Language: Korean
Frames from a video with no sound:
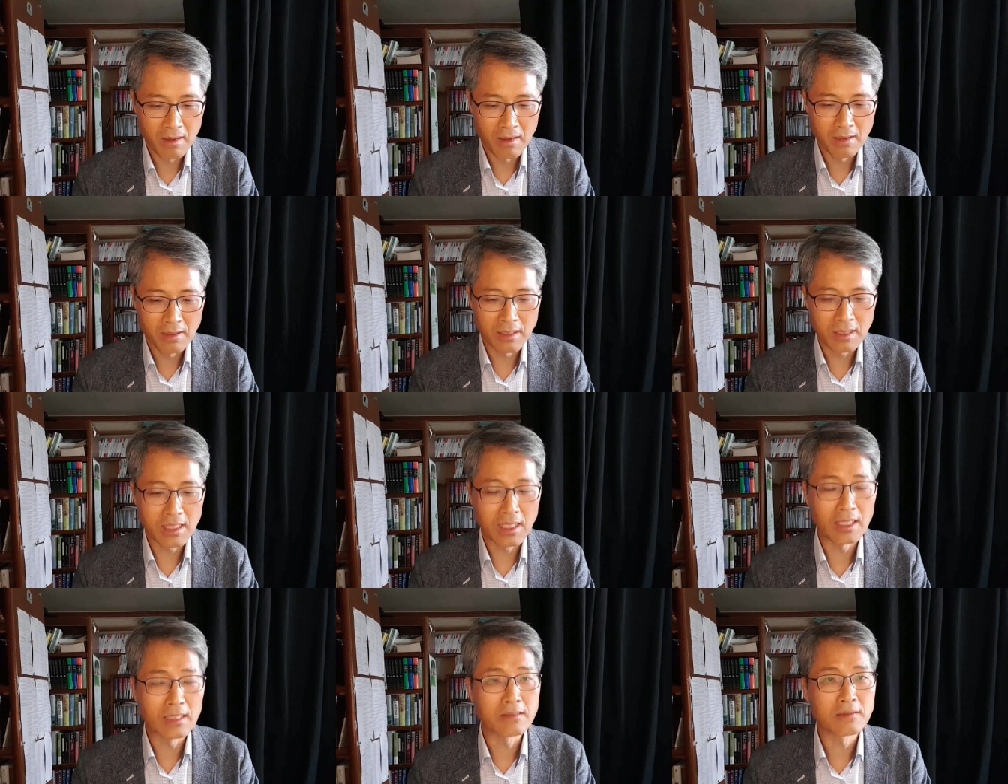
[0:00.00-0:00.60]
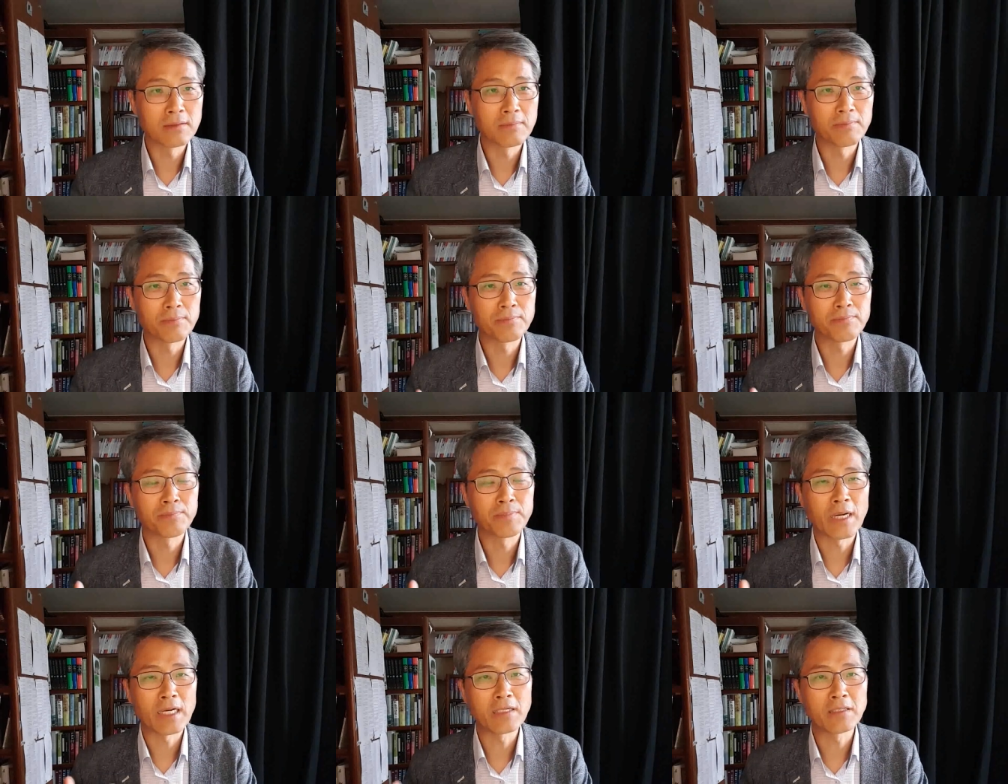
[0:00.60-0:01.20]
그러니까
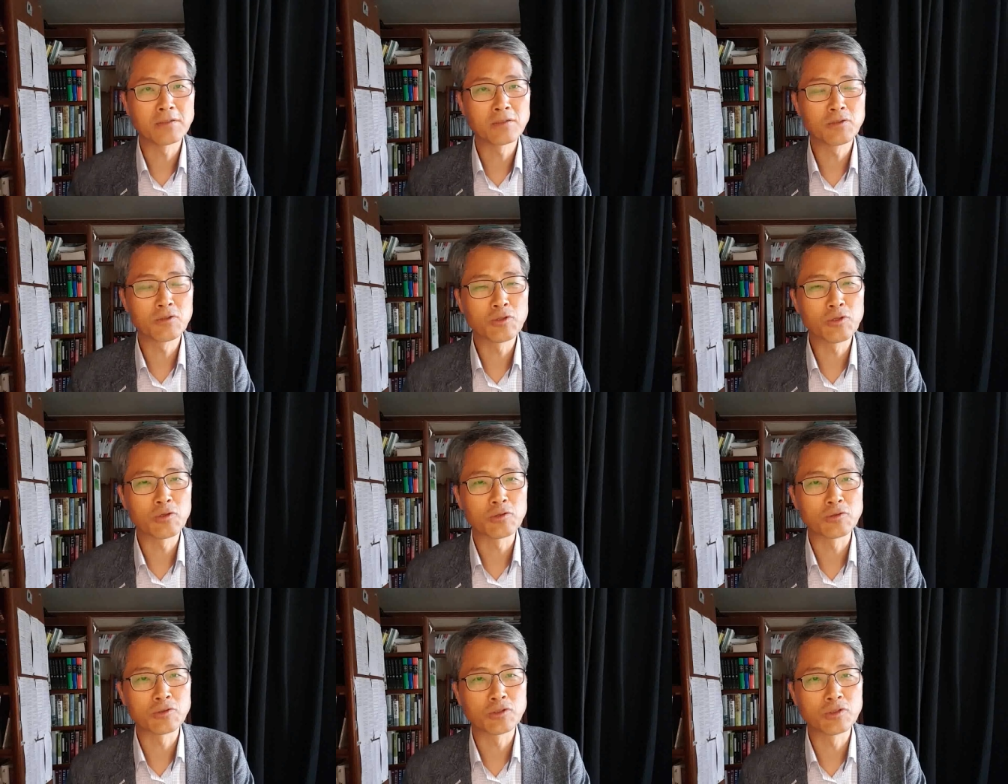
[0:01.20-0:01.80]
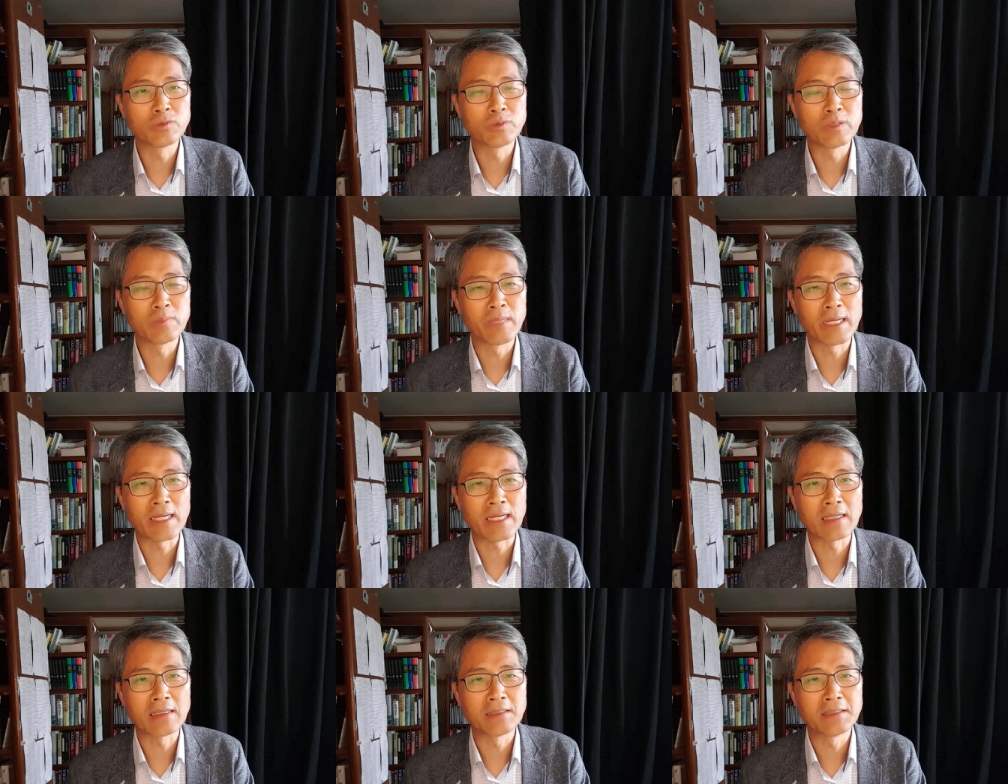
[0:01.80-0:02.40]
박영동 교수님이
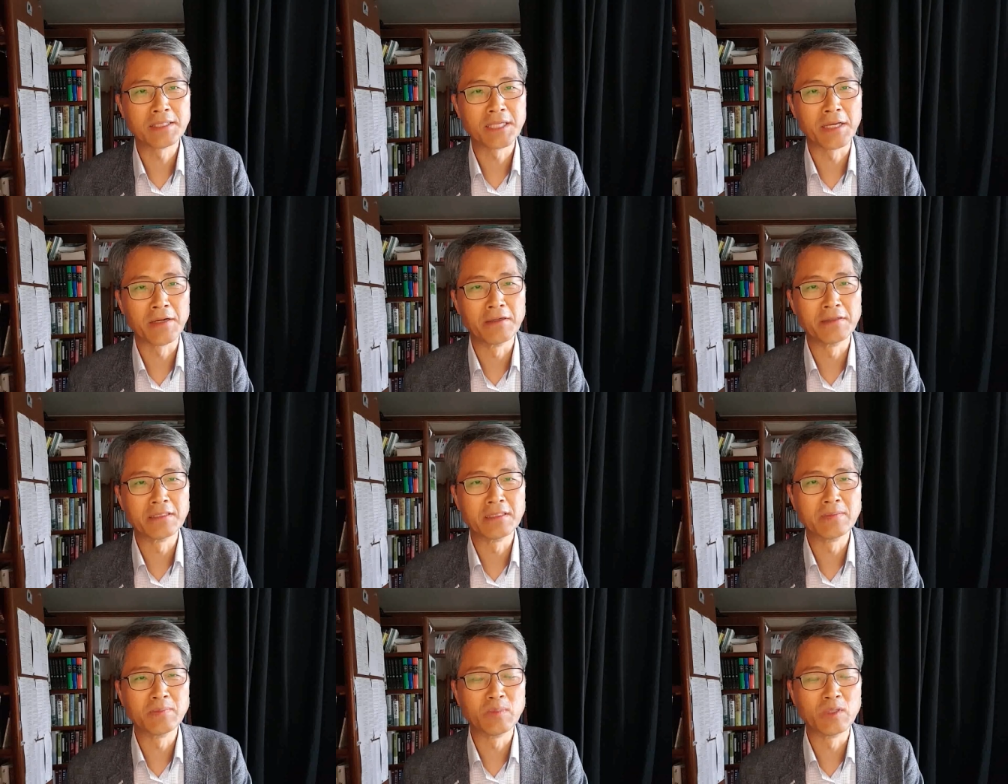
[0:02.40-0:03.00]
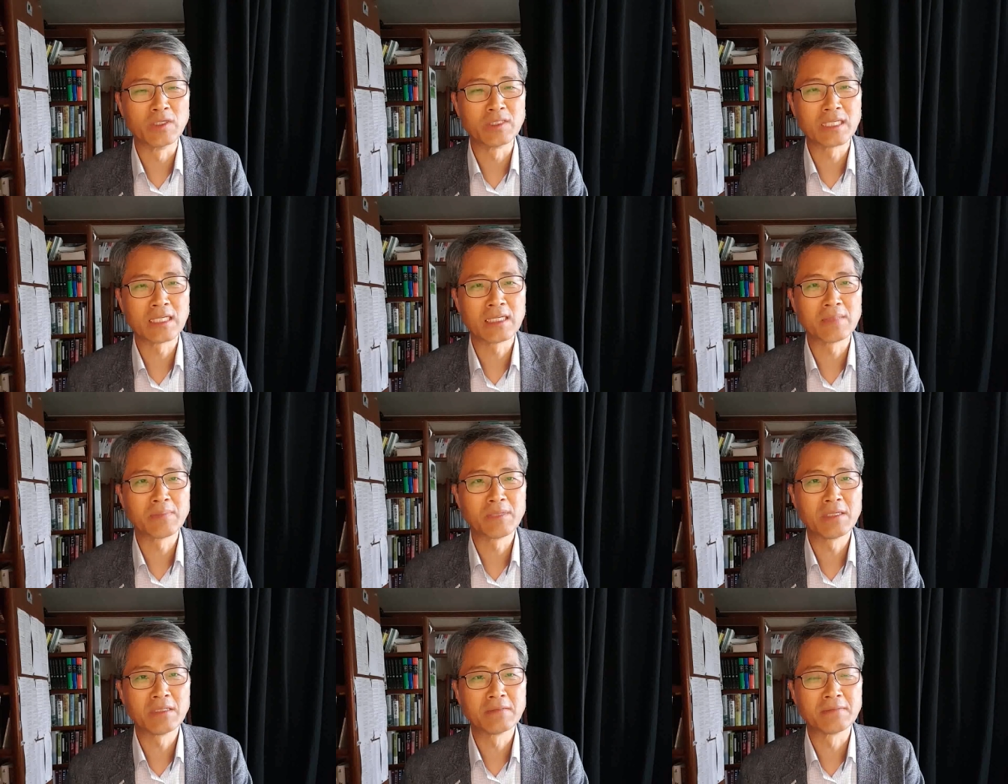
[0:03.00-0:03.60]
말하는 예언은
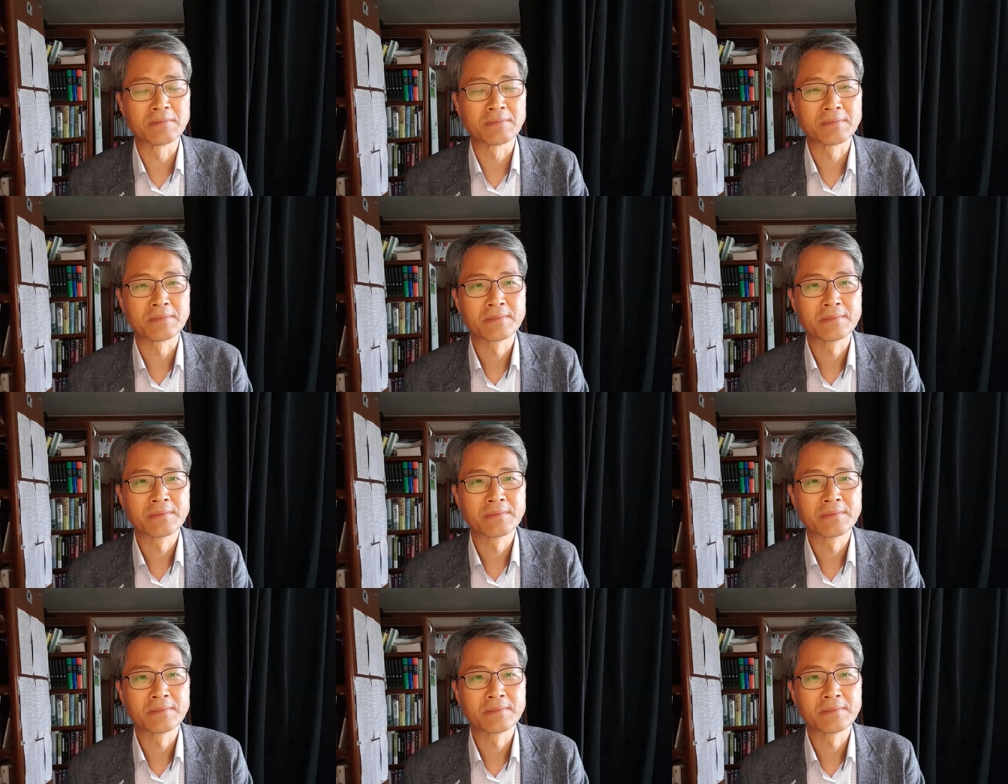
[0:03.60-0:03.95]
뭐냐면